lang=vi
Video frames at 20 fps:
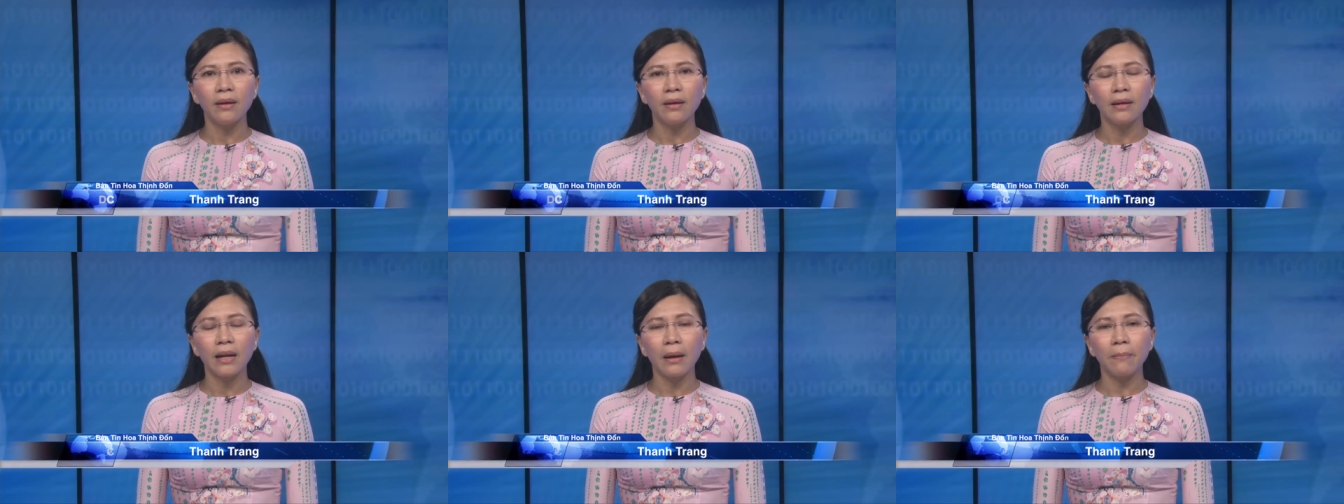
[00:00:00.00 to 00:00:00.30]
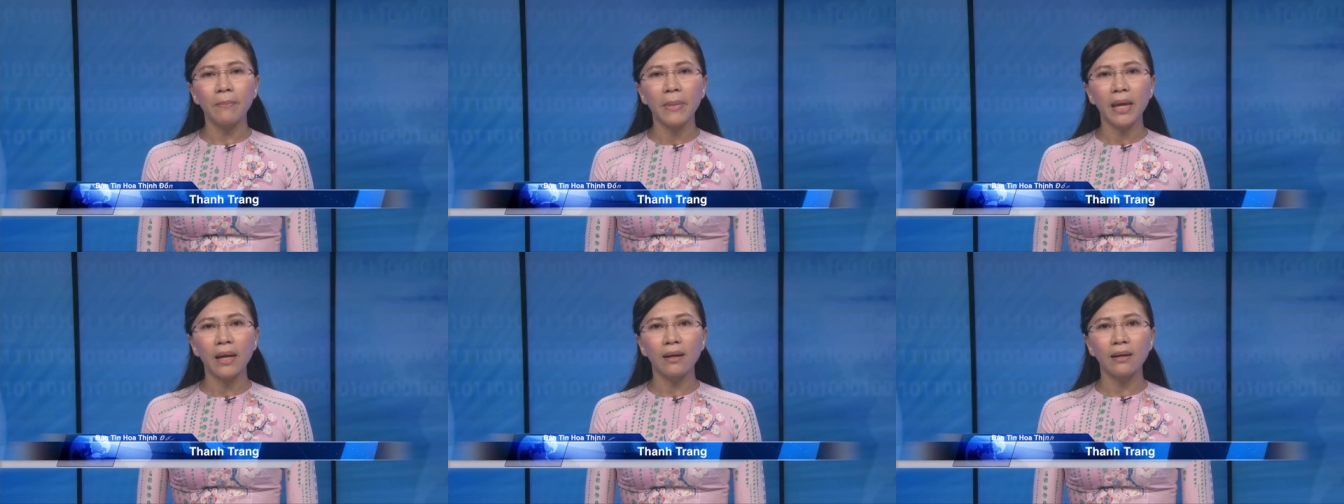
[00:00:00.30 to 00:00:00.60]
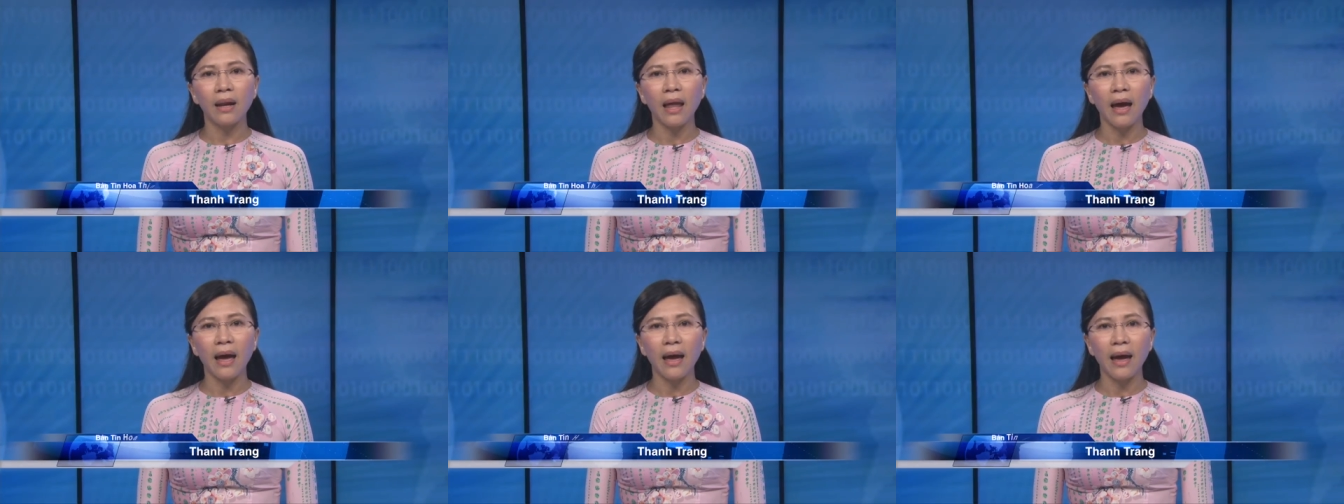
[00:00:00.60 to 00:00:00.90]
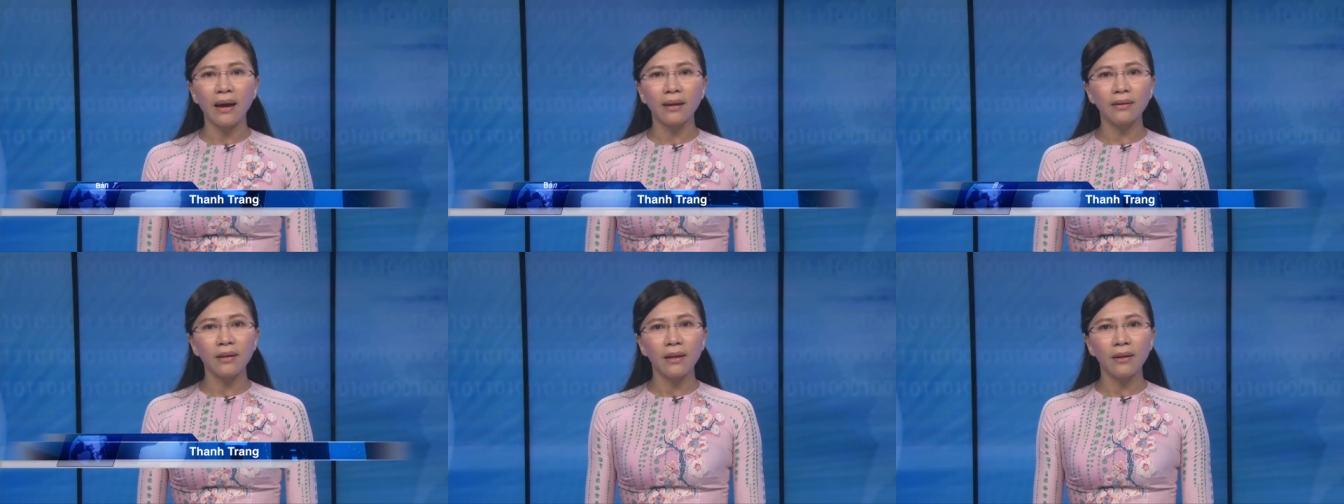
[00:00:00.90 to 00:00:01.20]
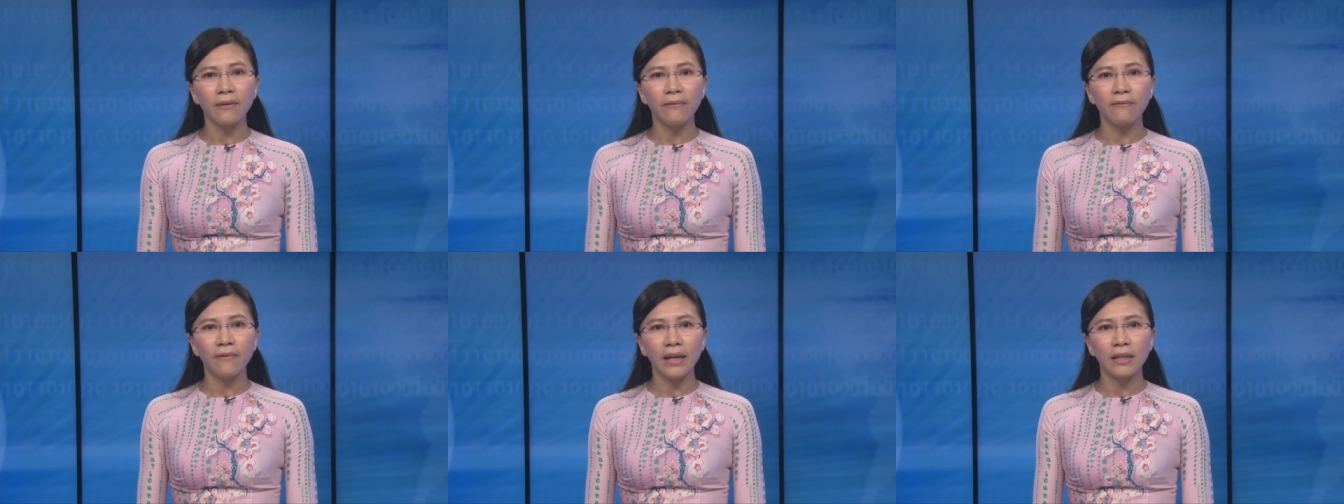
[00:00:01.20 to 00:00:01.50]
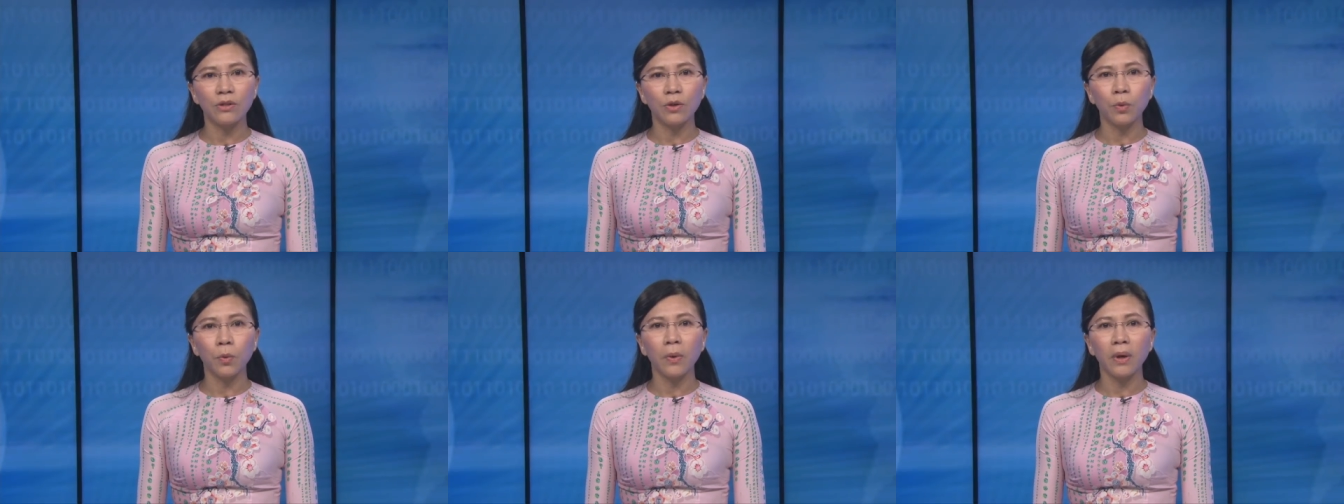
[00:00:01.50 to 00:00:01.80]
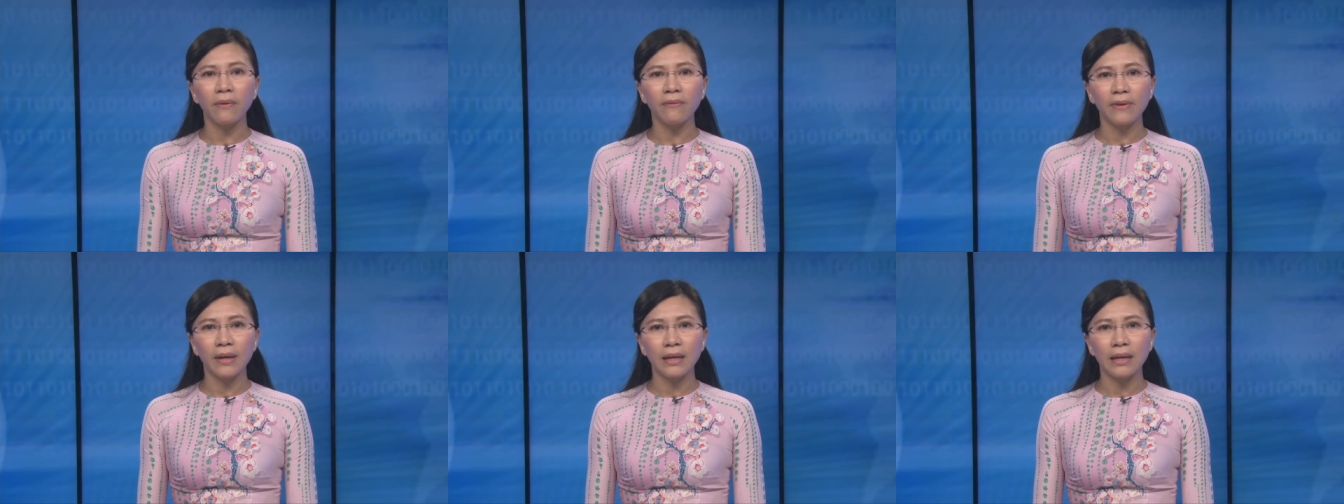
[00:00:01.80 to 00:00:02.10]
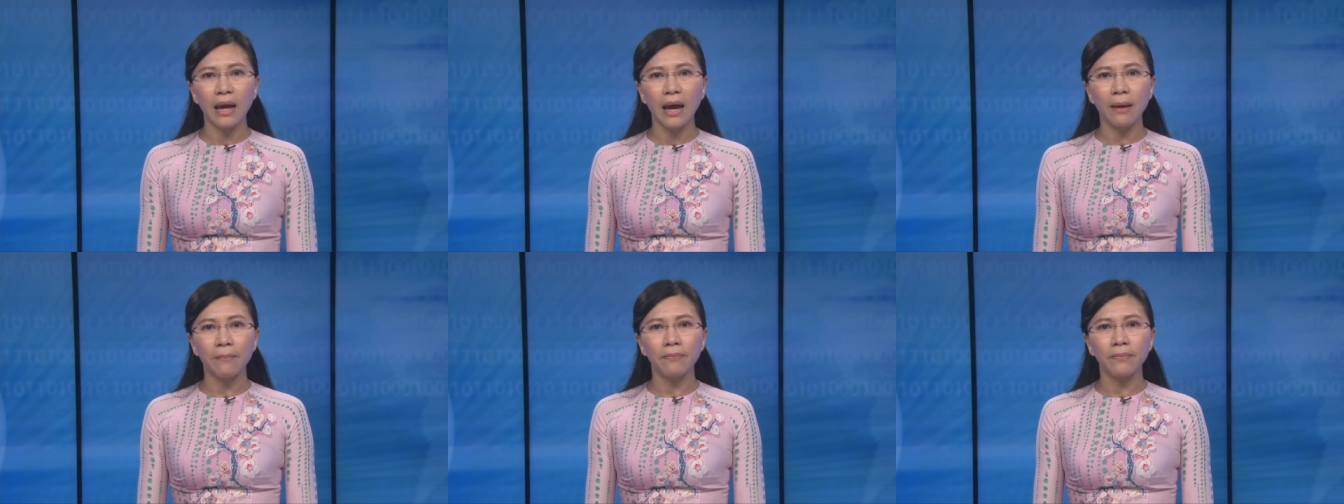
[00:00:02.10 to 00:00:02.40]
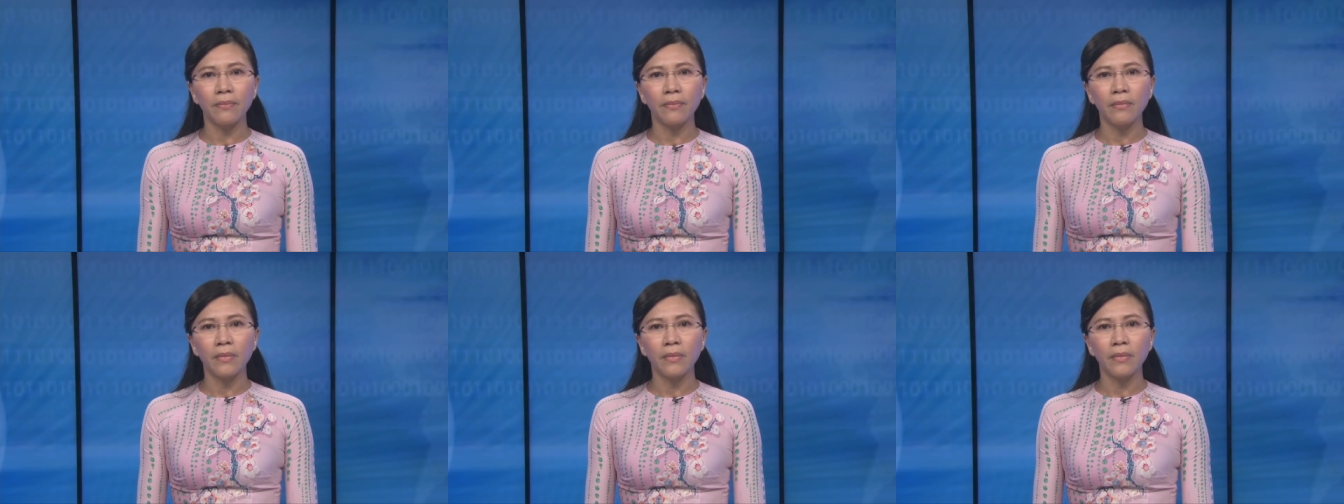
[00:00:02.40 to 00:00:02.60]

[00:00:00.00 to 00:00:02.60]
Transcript: đặc biệt là an ninh và chủ quyền Việt Nam.